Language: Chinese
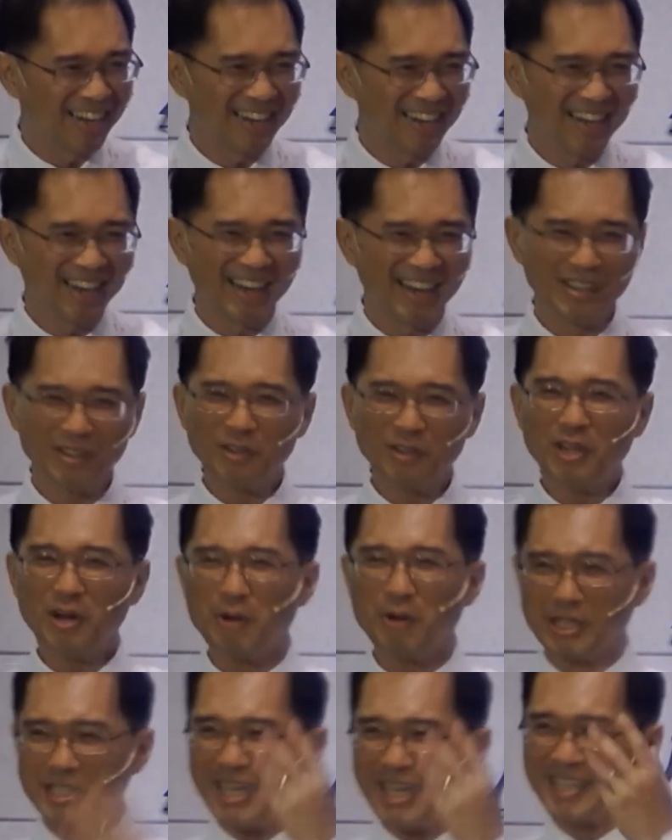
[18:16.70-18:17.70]
啊，弄到
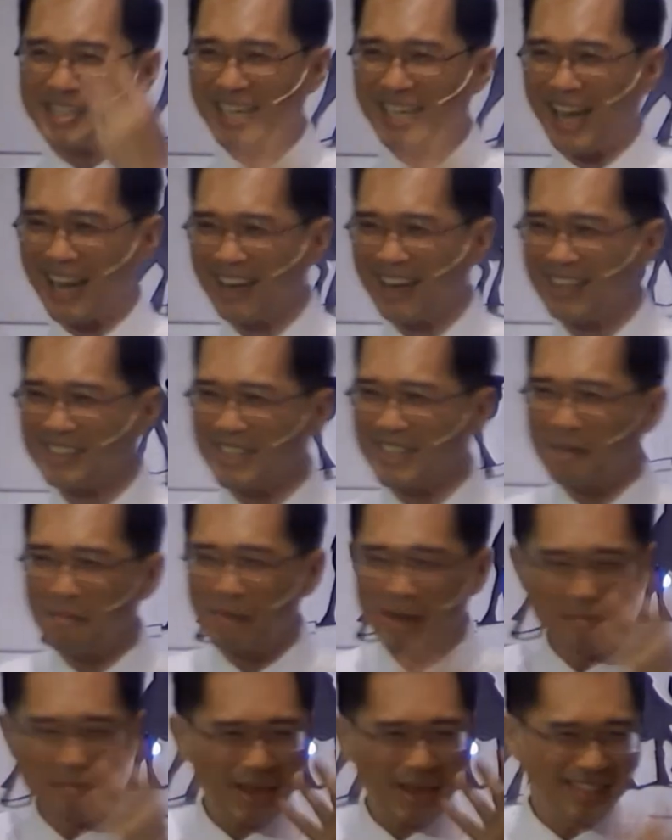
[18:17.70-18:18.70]
我这样惨啊，这样没
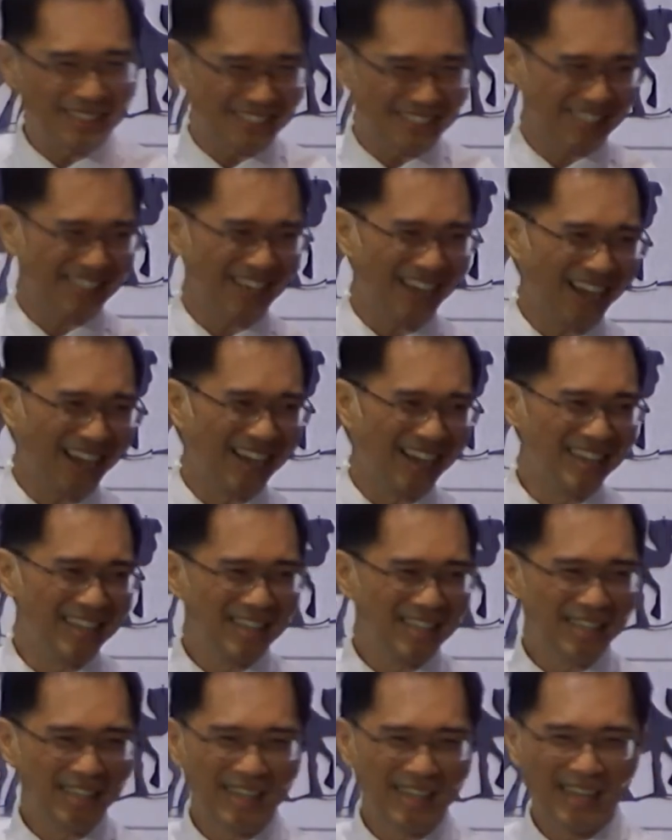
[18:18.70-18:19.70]
有面子啊！
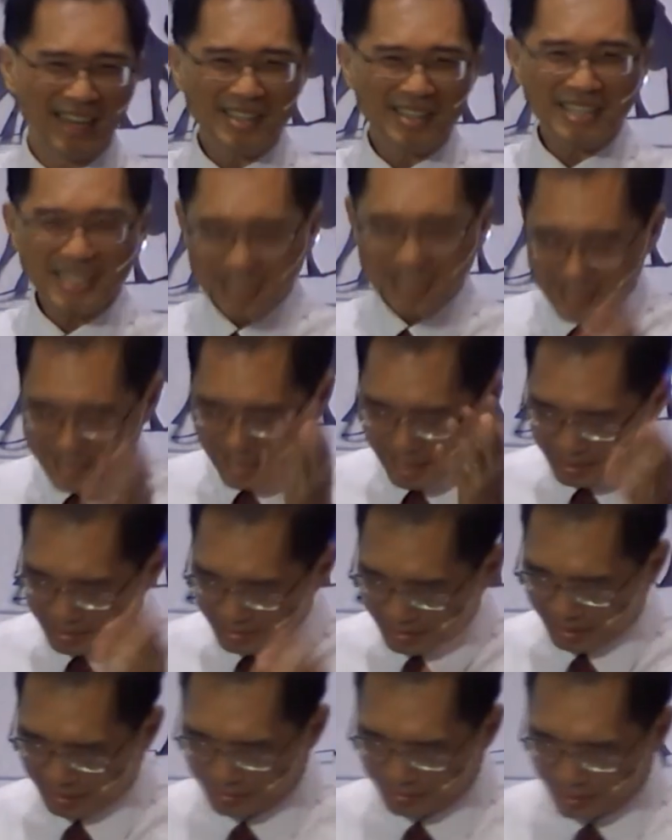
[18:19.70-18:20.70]
啊，现在你还有
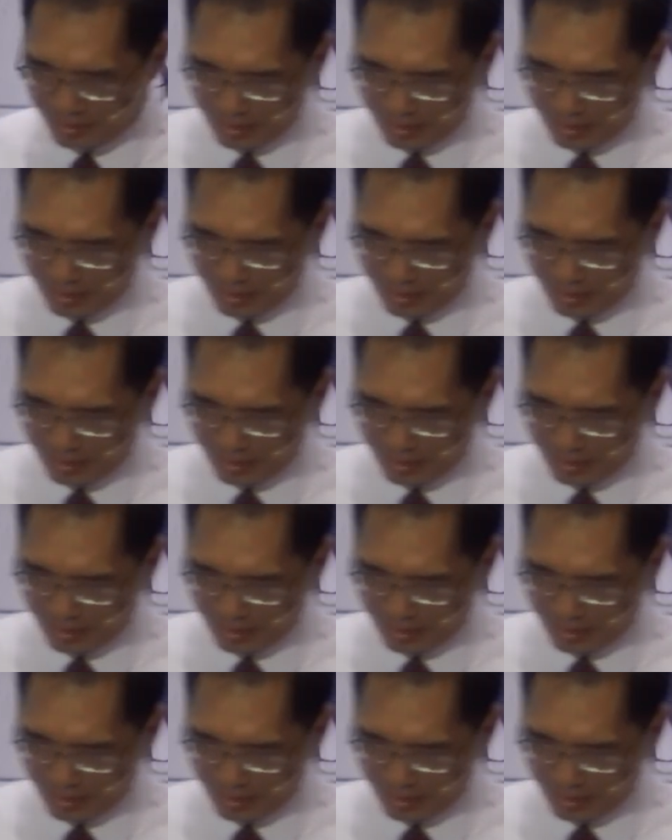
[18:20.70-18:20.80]
脸回